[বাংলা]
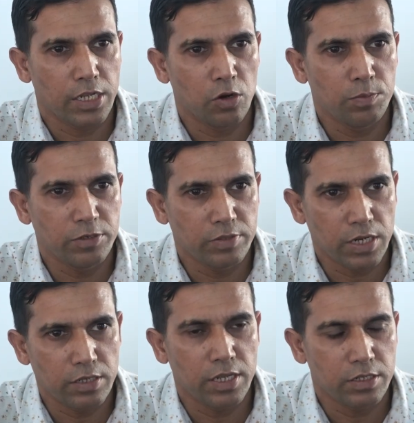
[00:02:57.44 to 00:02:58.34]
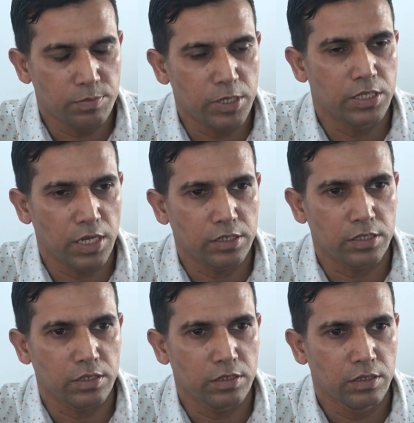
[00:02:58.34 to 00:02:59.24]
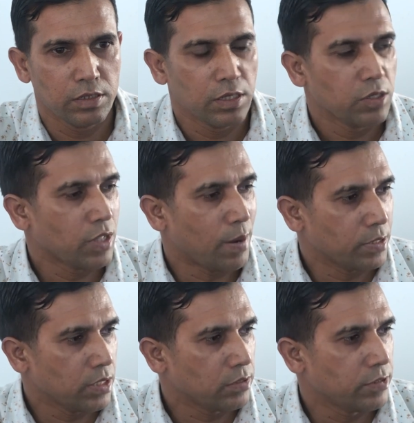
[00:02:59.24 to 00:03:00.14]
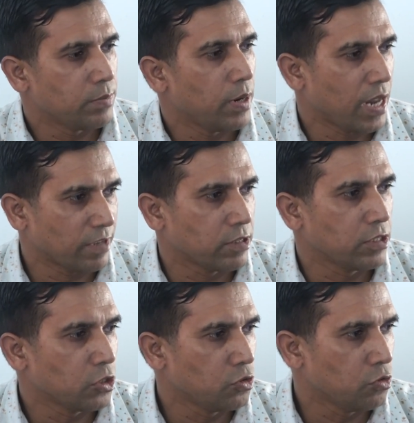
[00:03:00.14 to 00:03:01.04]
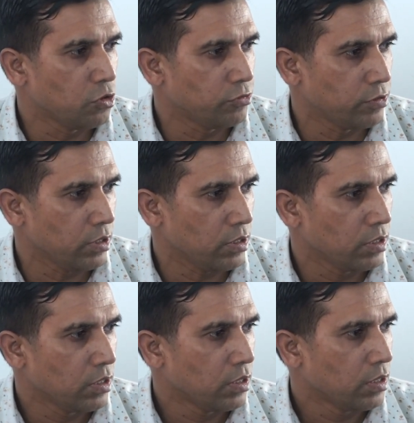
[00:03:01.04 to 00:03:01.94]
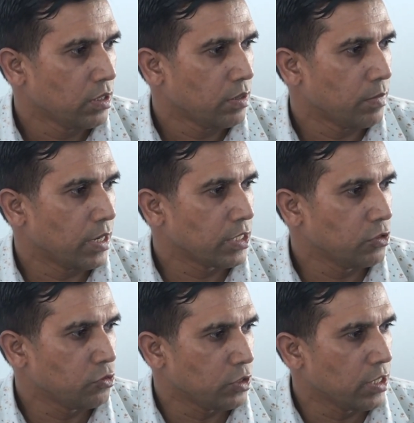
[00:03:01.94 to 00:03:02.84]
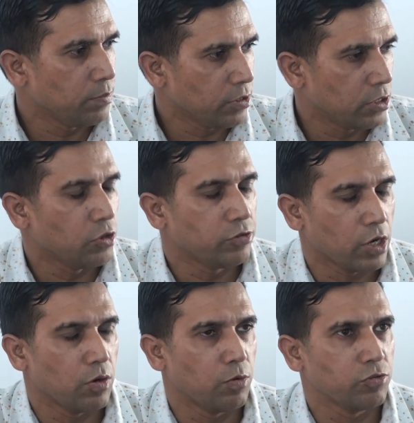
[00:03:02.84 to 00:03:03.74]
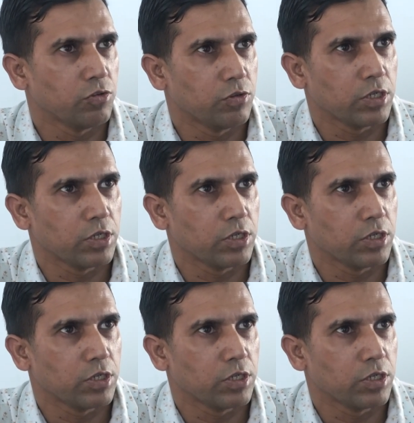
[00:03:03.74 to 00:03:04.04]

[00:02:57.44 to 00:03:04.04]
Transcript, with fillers: আঠারো বিশ তারিখে যাত্রী বেশি আসে তা আমাদের সিট প্ল্যান আজকে থেকে শুরু হয়েছে মানে কিছু টিকিট বিক্রি হয়েছে এখন পর্যন্ত